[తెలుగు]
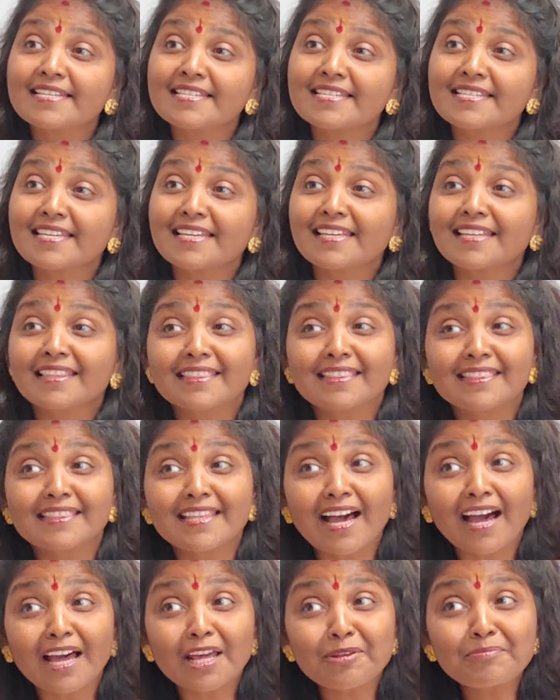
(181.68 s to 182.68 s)
నుంచి
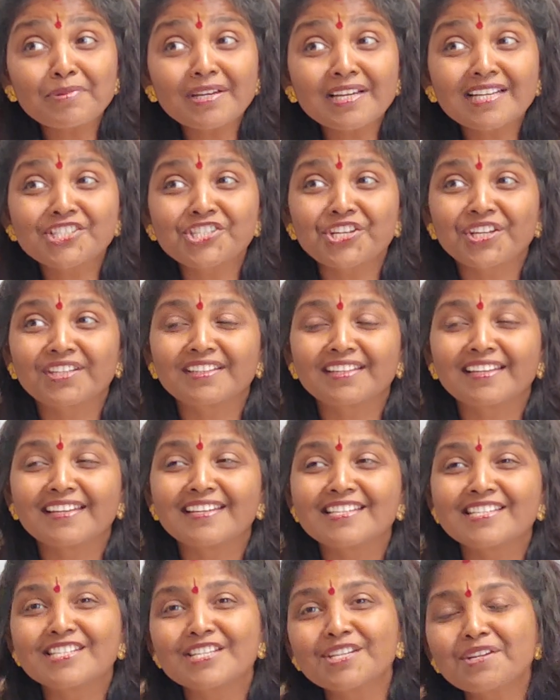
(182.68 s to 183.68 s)
ధార్మిక శక్తి
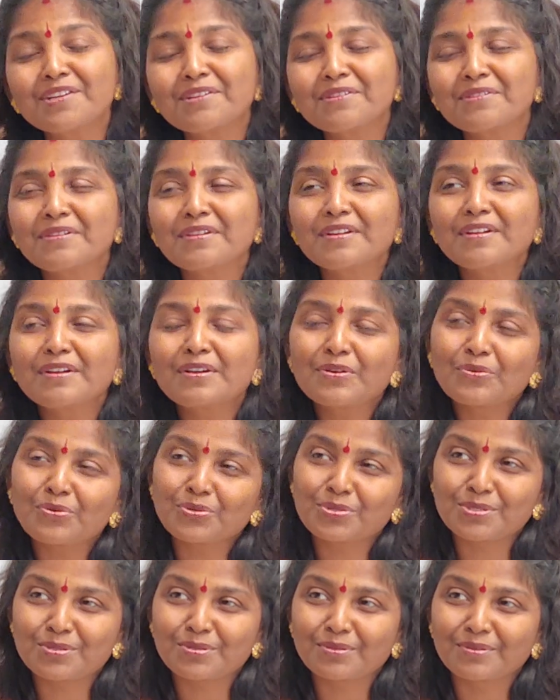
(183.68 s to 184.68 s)
నుంచి
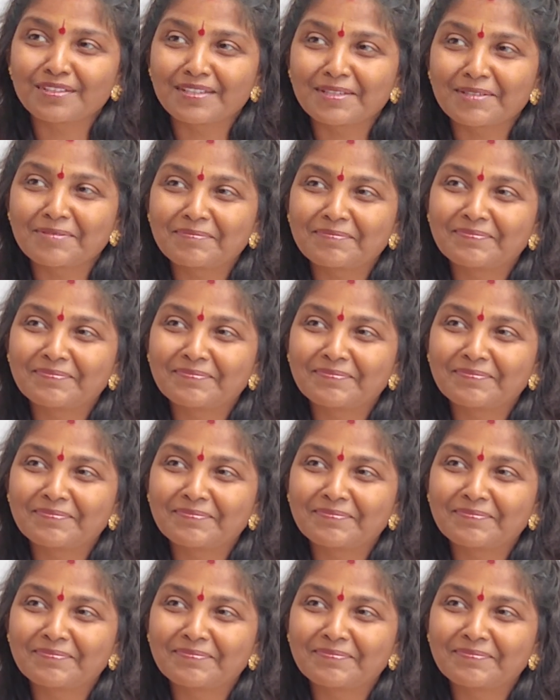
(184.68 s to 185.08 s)
వస్తుంది